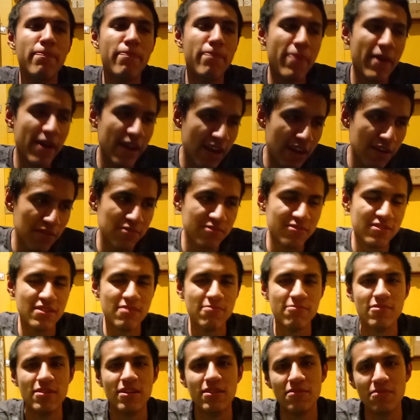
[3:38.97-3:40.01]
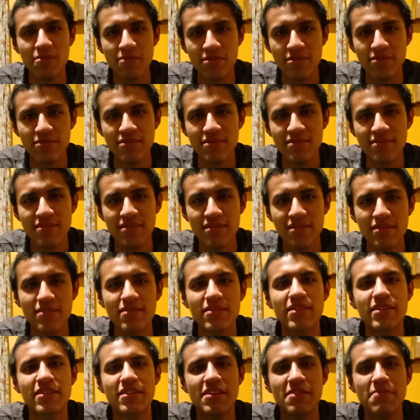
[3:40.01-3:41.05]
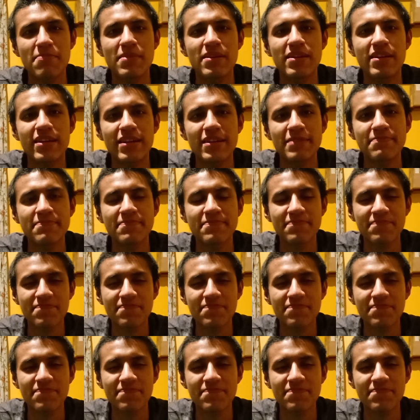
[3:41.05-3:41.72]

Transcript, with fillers: para los laboratorios de química.